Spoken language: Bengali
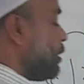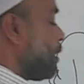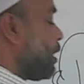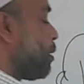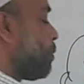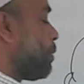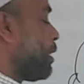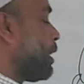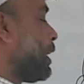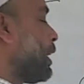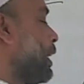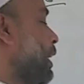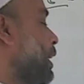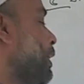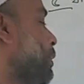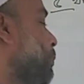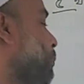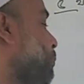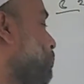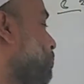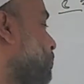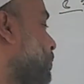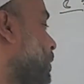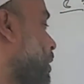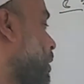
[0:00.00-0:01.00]
তার মানে
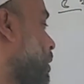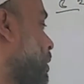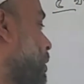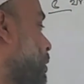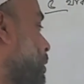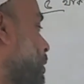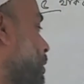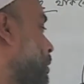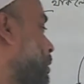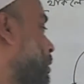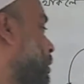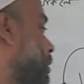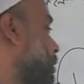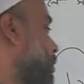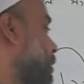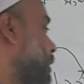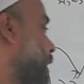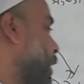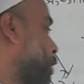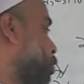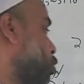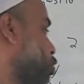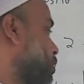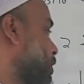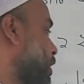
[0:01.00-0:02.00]

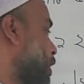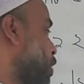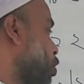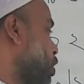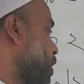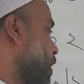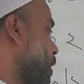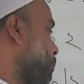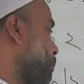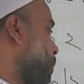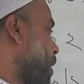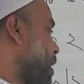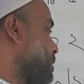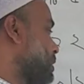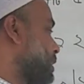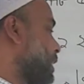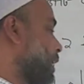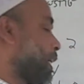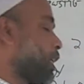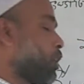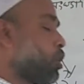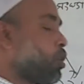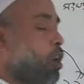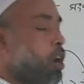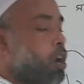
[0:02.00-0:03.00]
একক স্থানীয় অঙ্কে পাঁচ
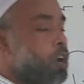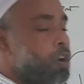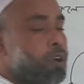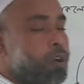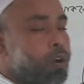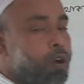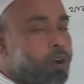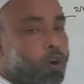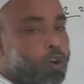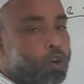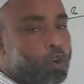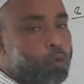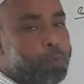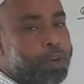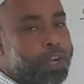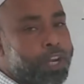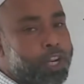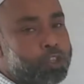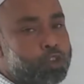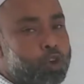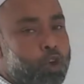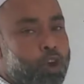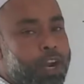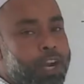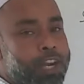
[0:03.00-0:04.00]
থাকলেও অটোমেটিক
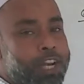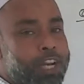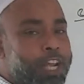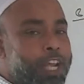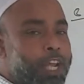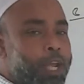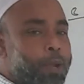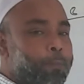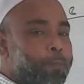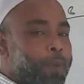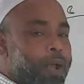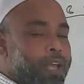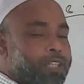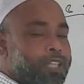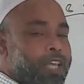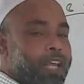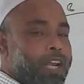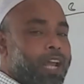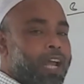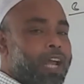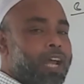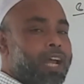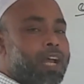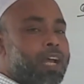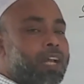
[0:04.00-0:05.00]
সংখ্যাটি পাঁচ
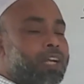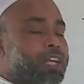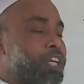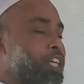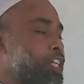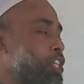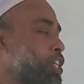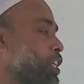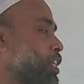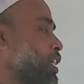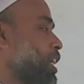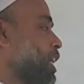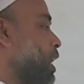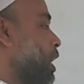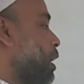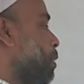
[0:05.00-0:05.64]
দ্বারা নিঃশেষে